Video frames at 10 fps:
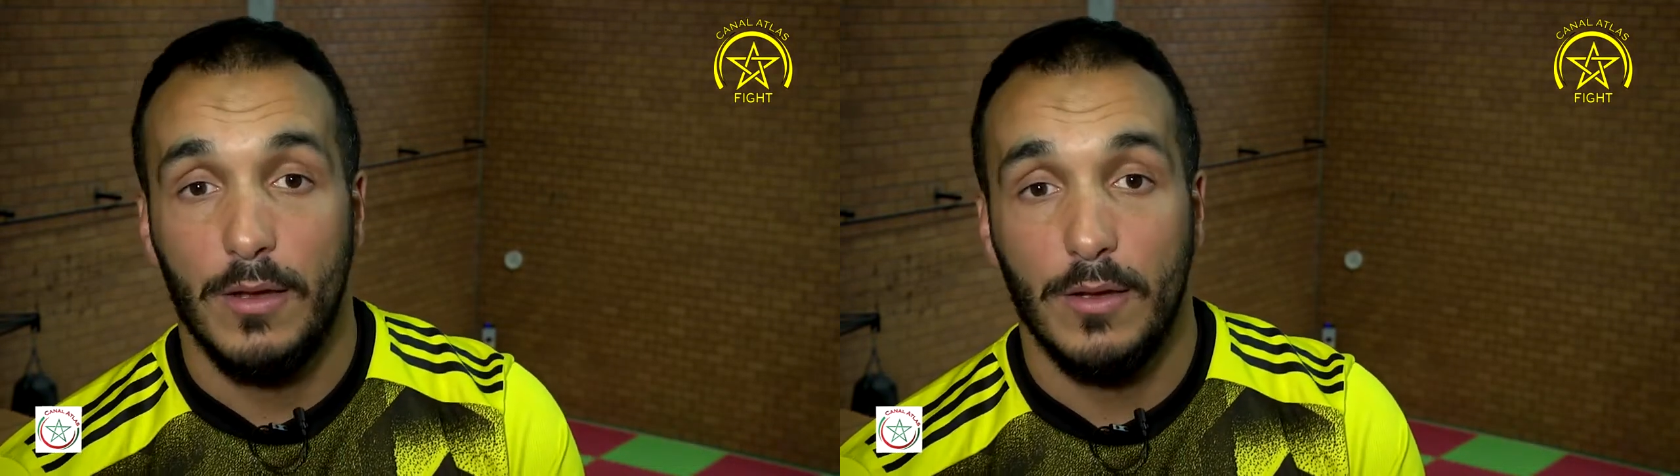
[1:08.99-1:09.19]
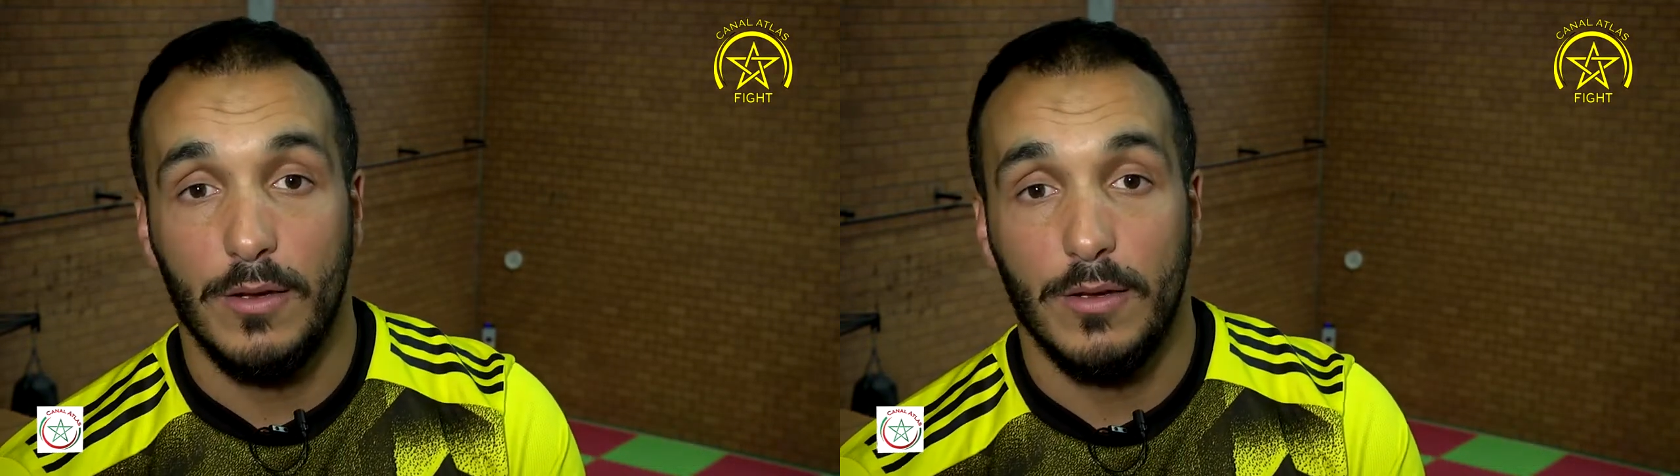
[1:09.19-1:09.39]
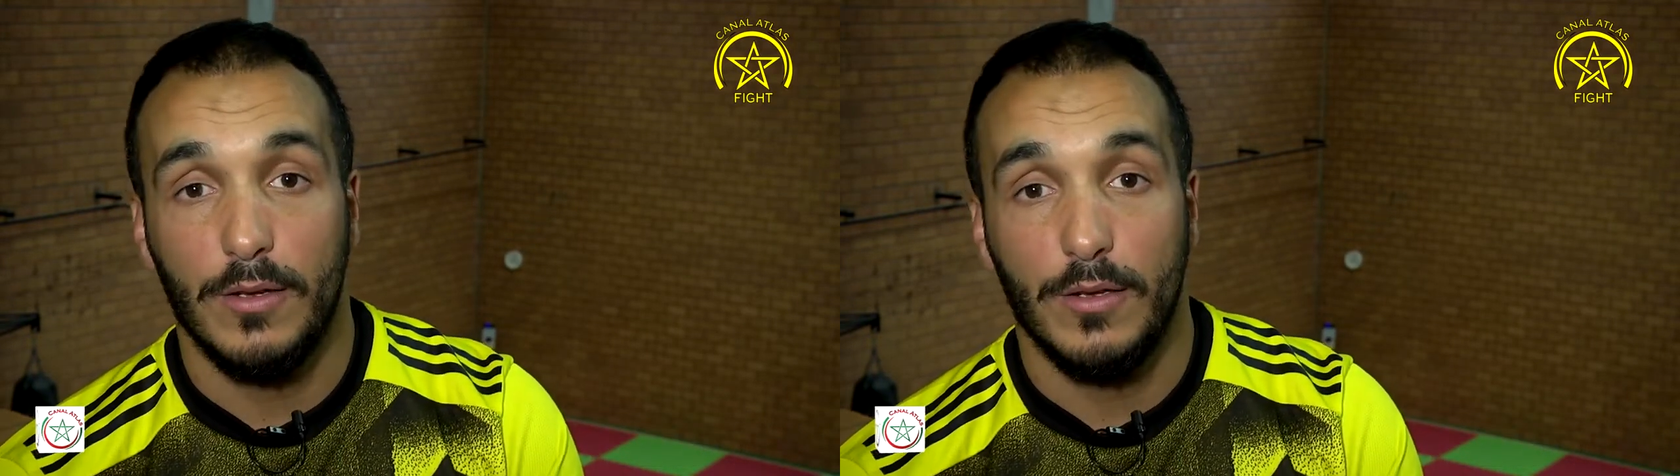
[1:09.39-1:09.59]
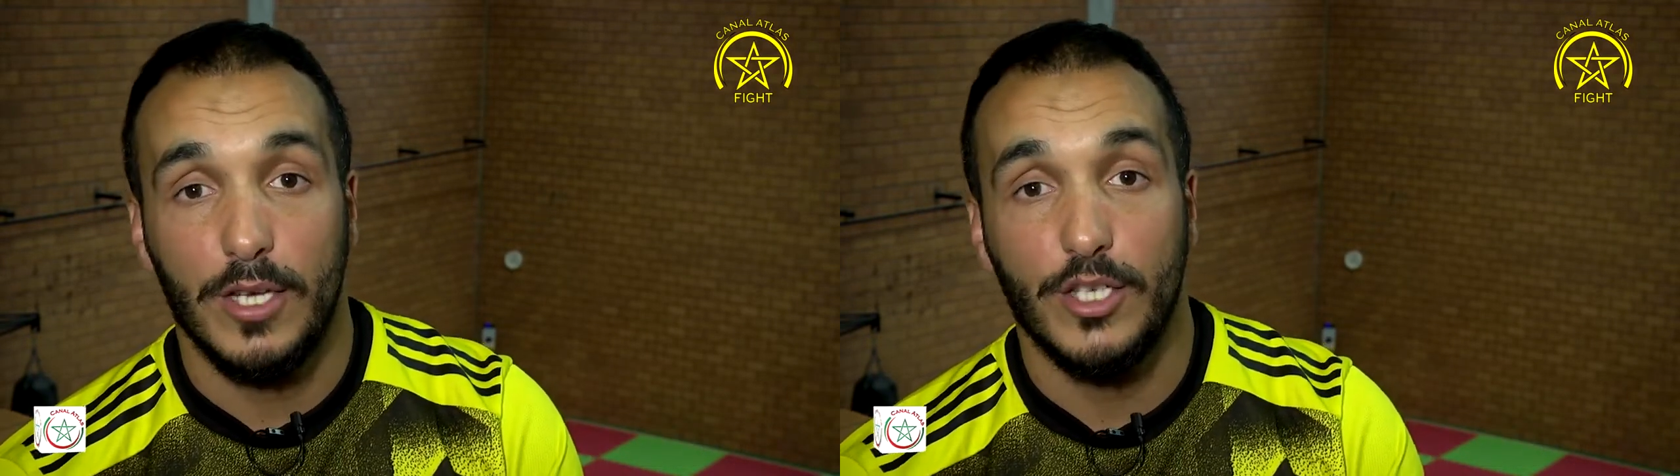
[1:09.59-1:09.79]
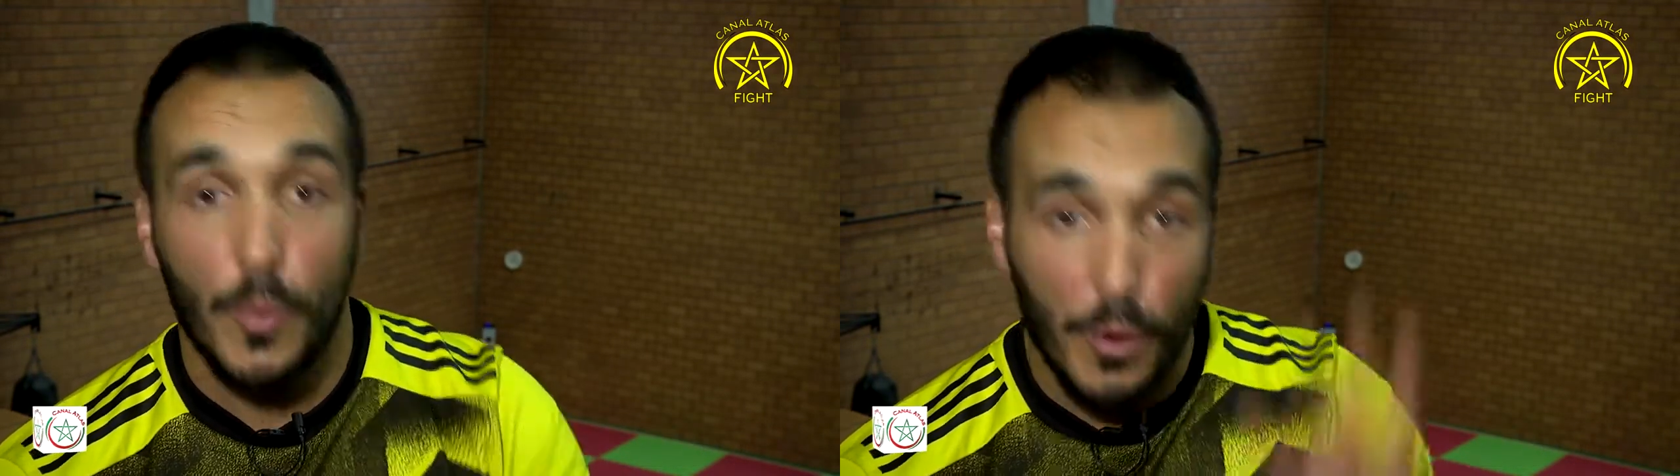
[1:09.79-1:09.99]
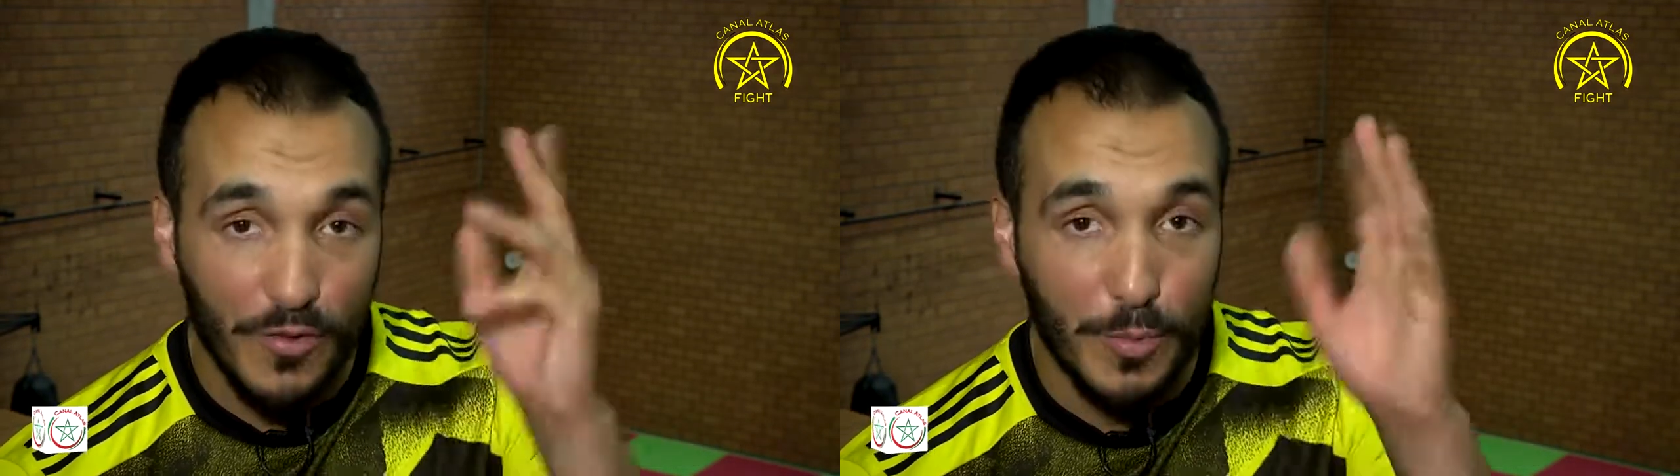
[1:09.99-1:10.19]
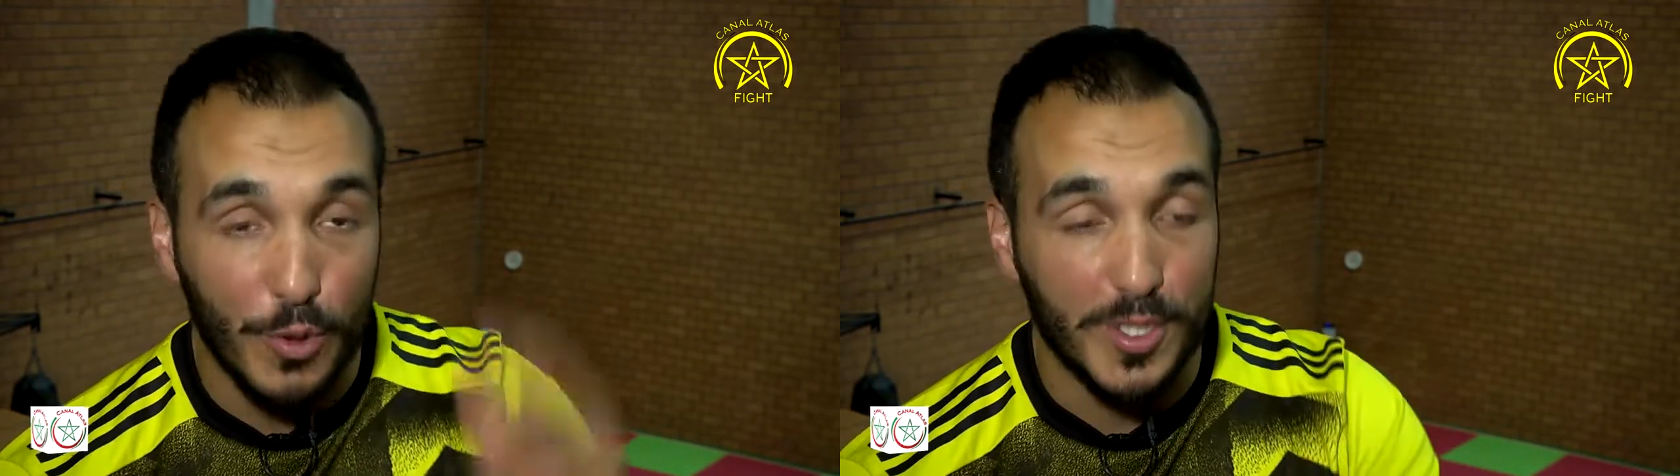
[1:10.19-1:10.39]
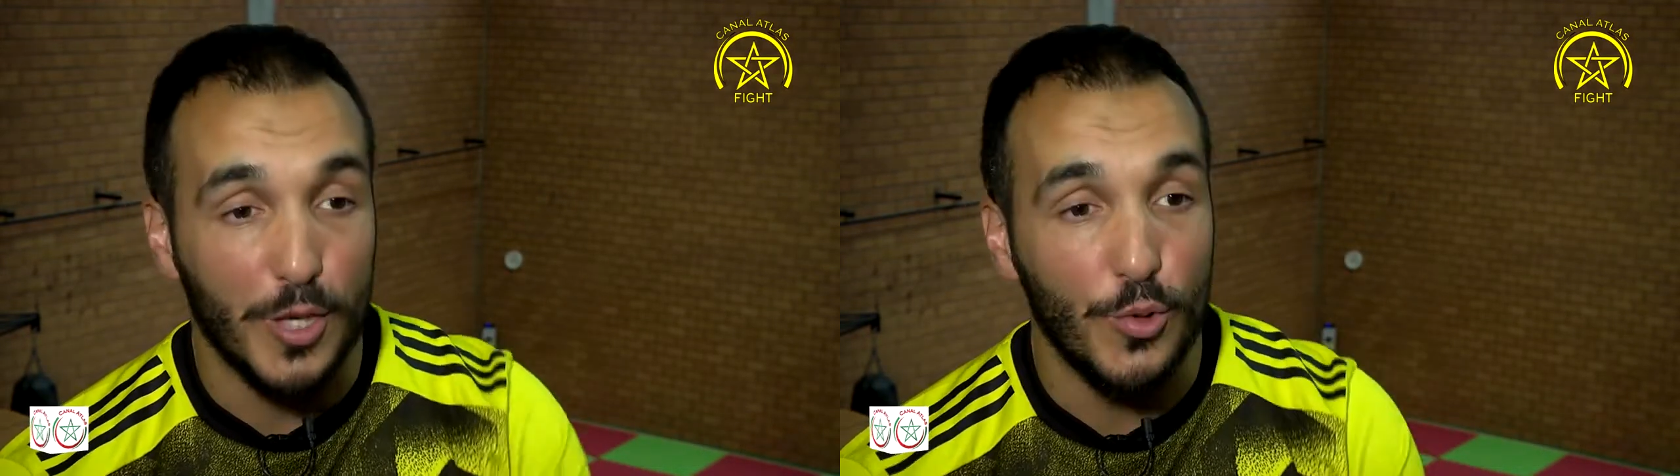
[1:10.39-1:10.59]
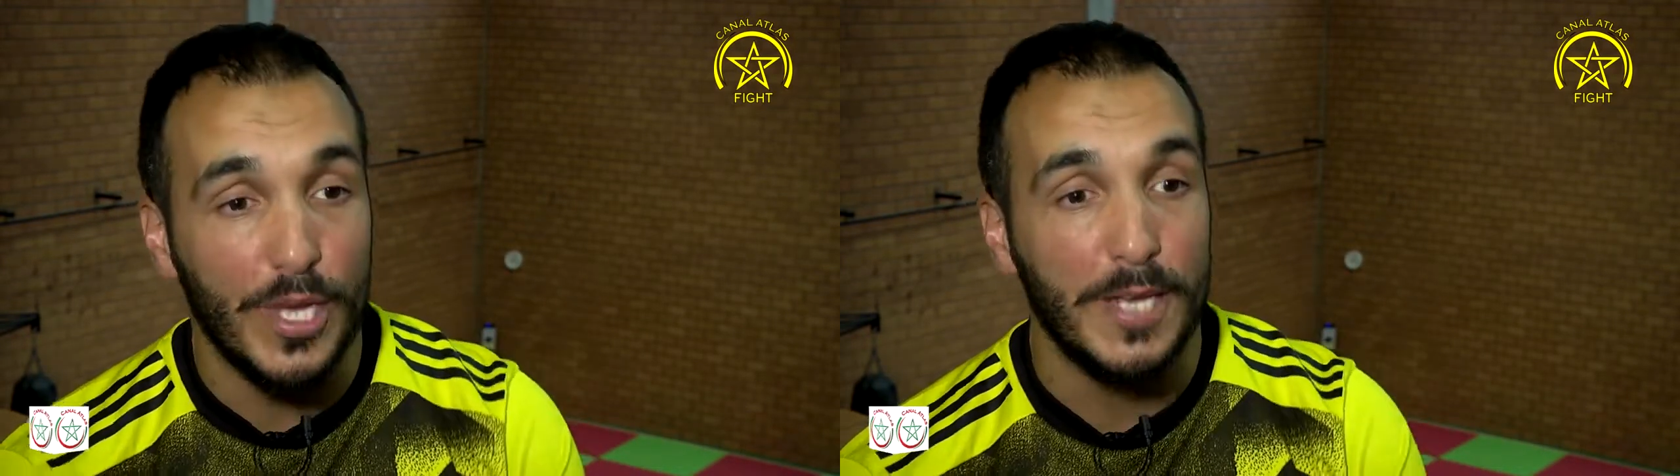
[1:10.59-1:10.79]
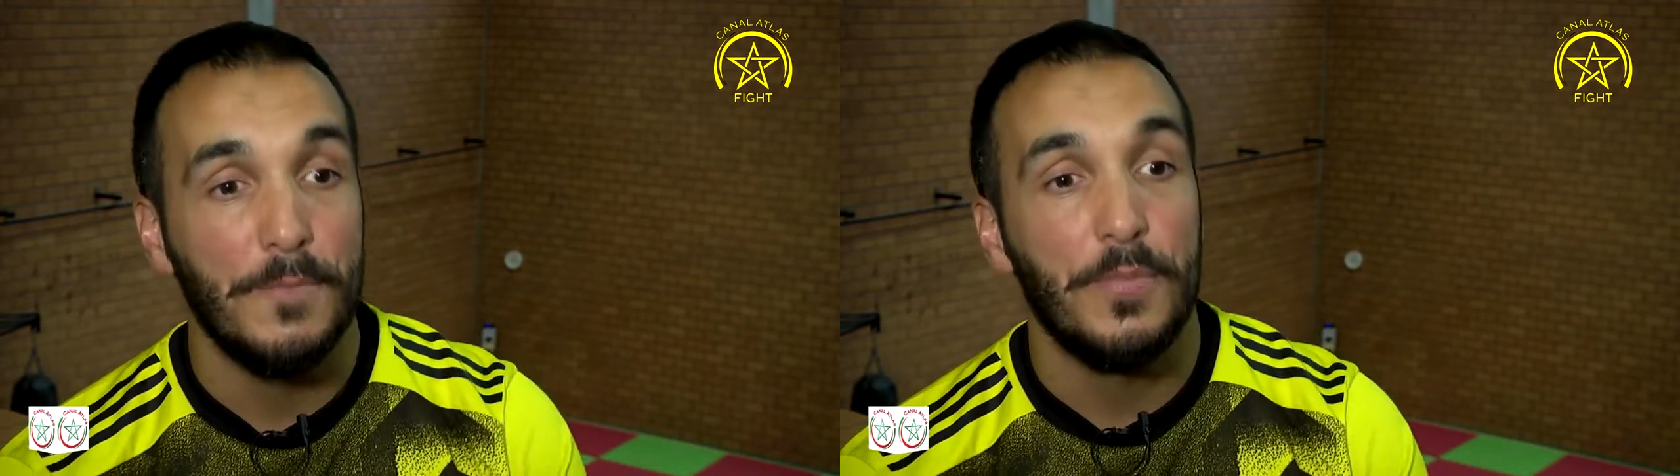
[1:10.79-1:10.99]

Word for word: Euh, et j'en profite pour le saluer.